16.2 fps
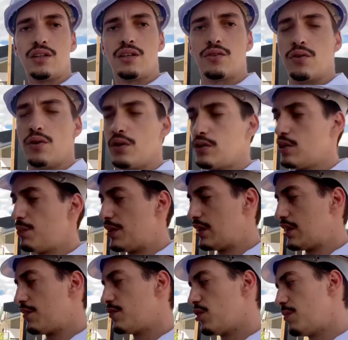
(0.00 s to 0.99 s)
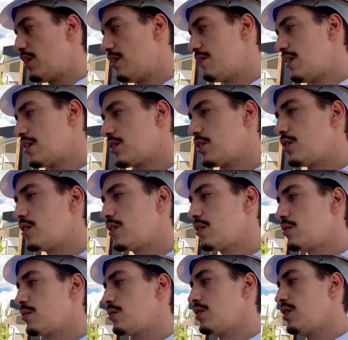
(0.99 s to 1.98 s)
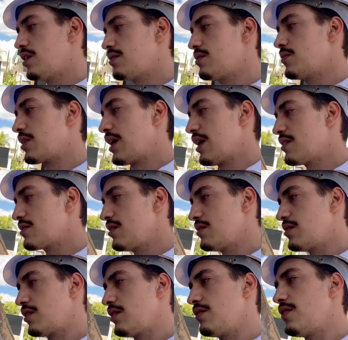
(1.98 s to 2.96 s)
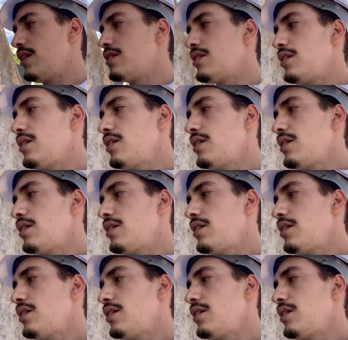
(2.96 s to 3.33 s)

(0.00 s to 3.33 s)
Ou então plataforma elevatória e tudo. E esse, no caso desse aqui vai ter.